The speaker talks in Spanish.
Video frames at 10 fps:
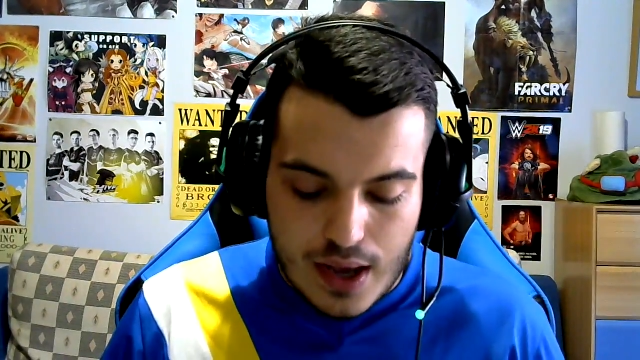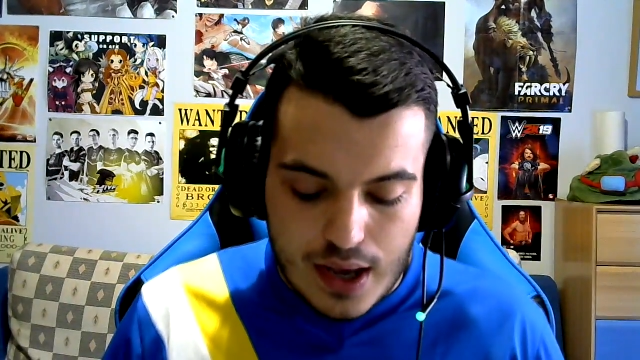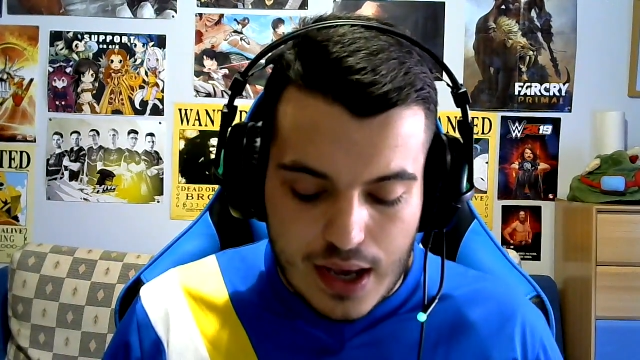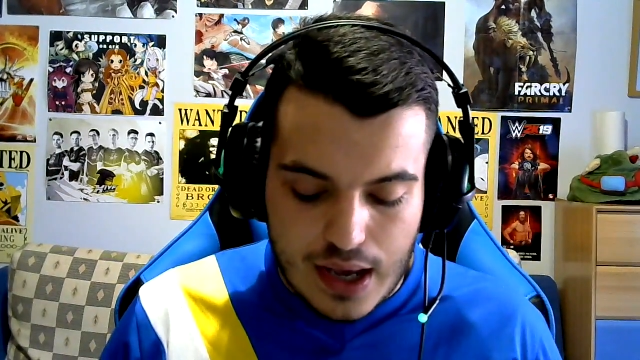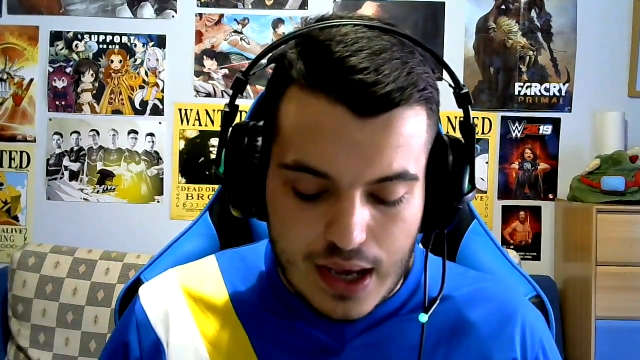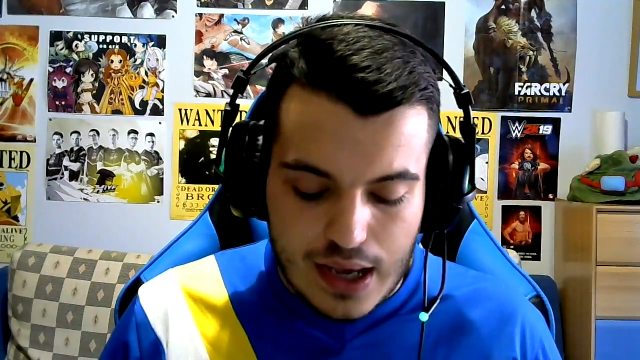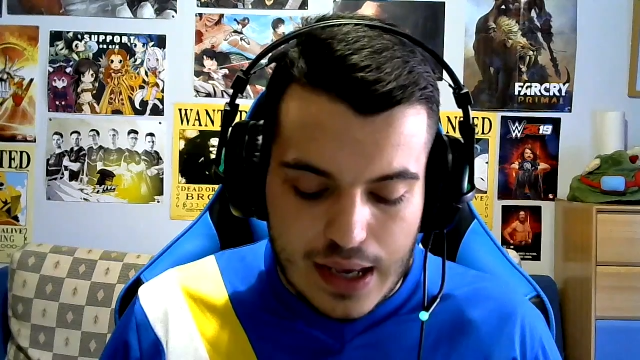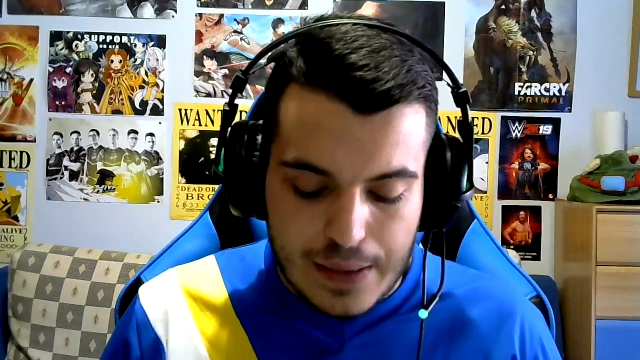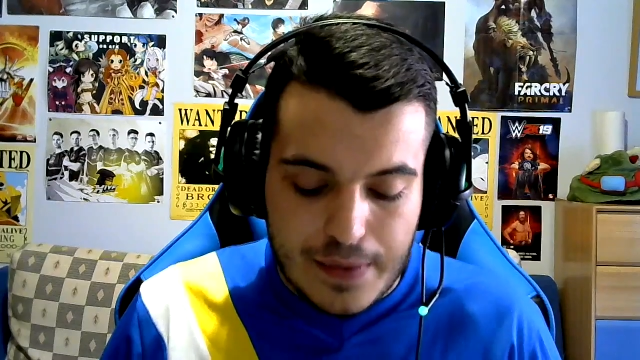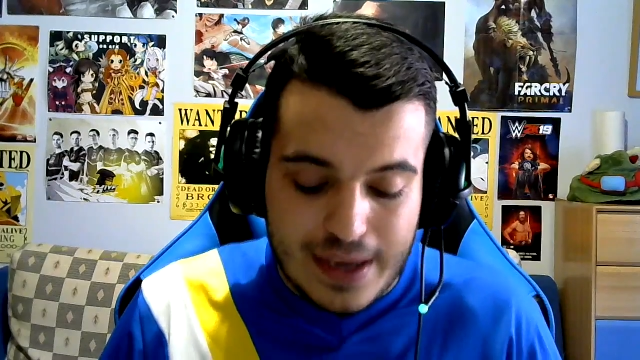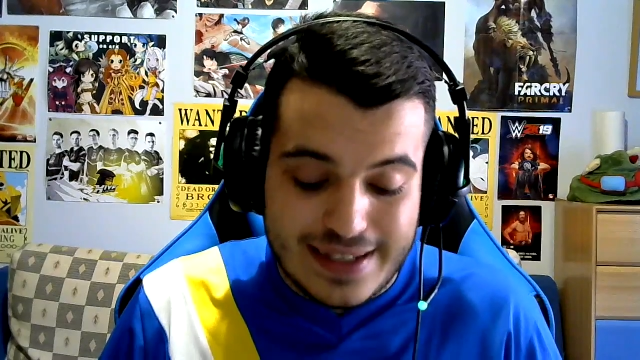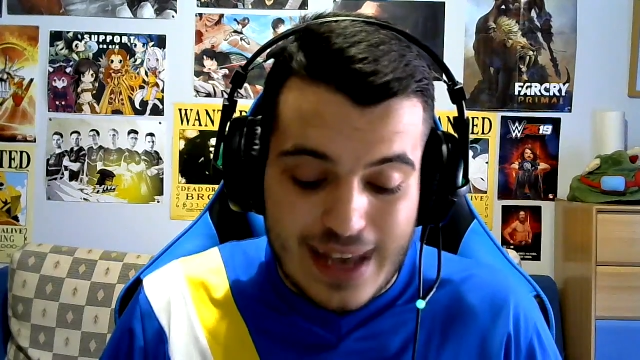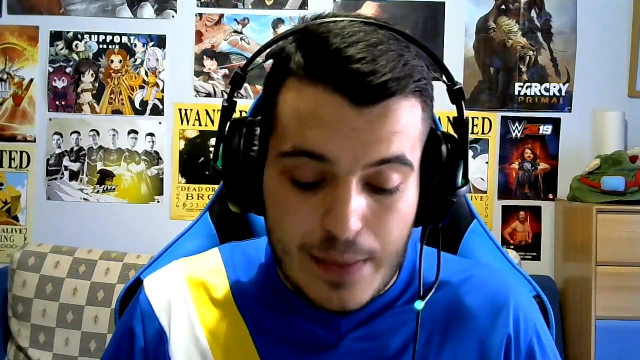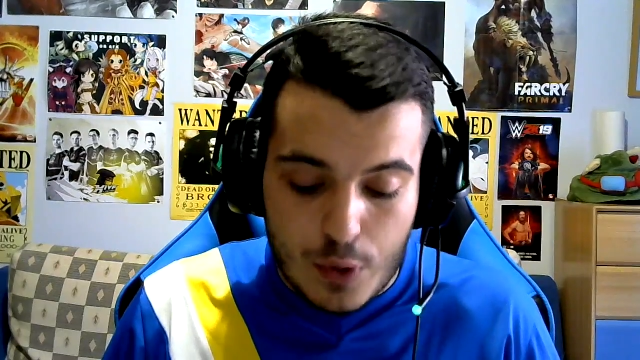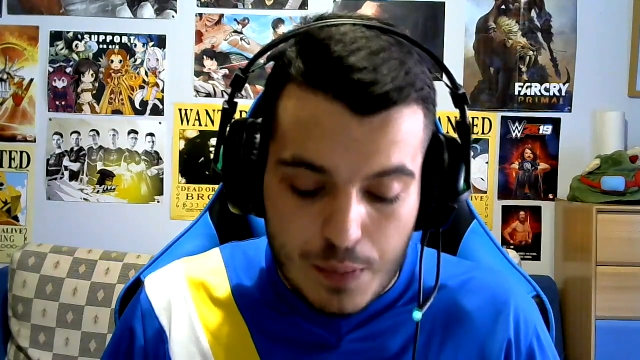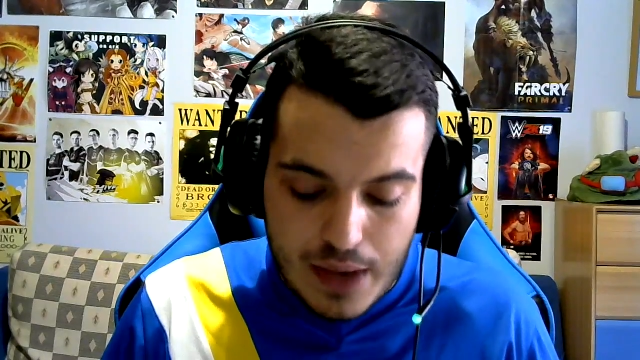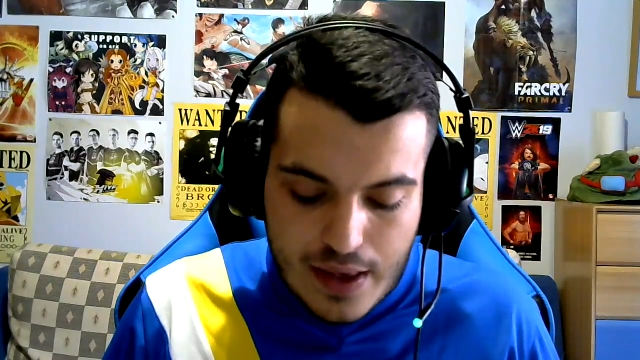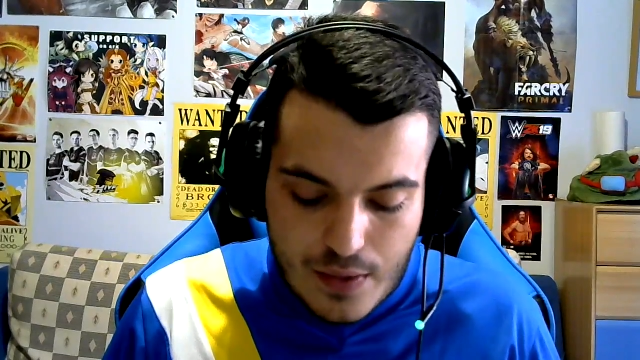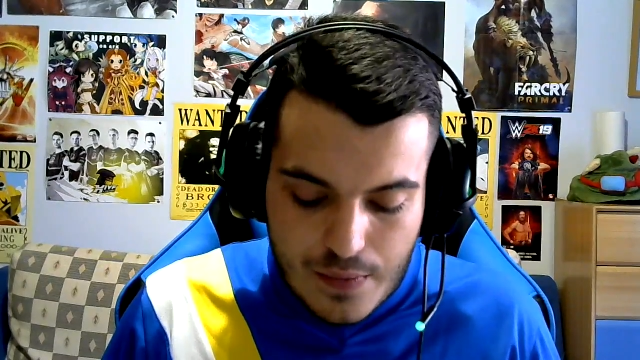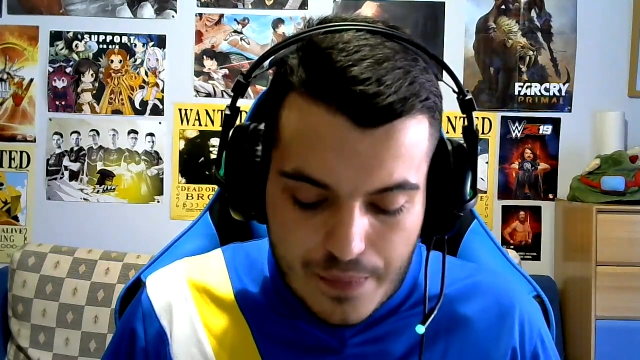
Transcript: eh, que se ha apropiado.